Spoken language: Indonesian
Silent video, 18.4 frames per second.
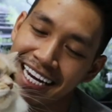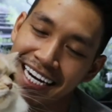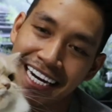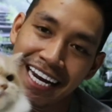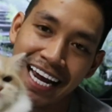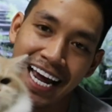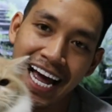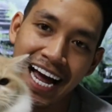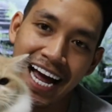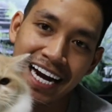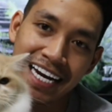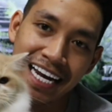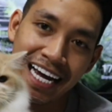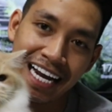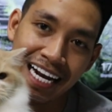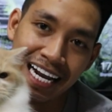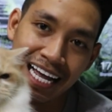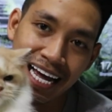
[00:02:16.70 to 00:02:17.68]
Dia
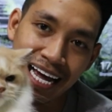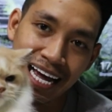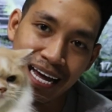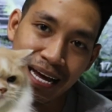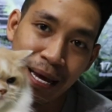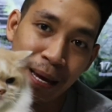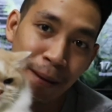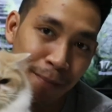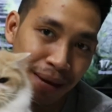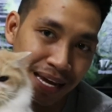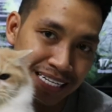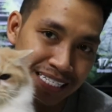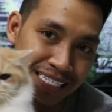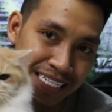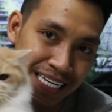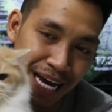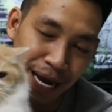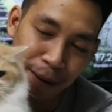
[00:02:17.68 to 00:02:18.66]
adalah
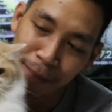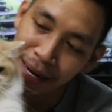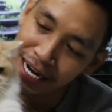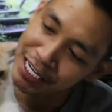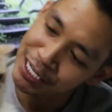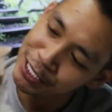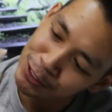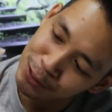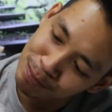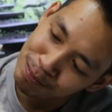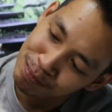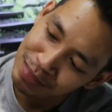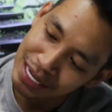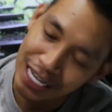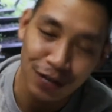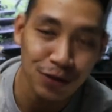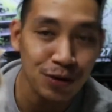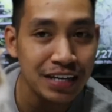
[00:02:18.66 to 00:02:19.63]
Persia medium,
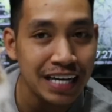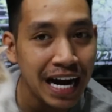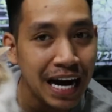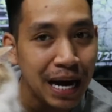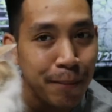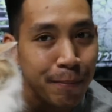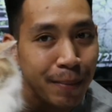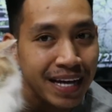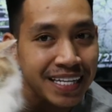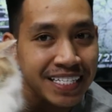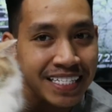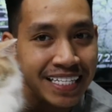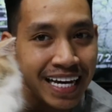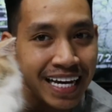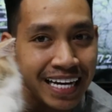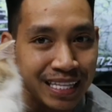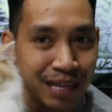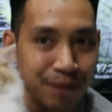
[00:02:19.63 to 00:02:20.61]
hidungnya nggak
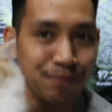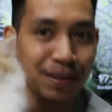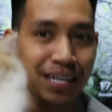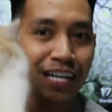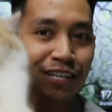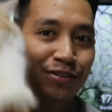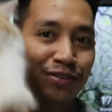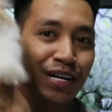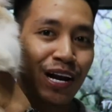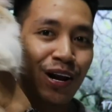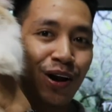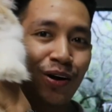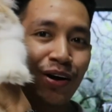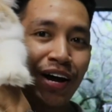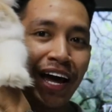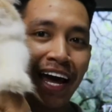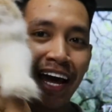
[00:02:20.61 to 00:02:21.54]
pesek, tapi dia juga long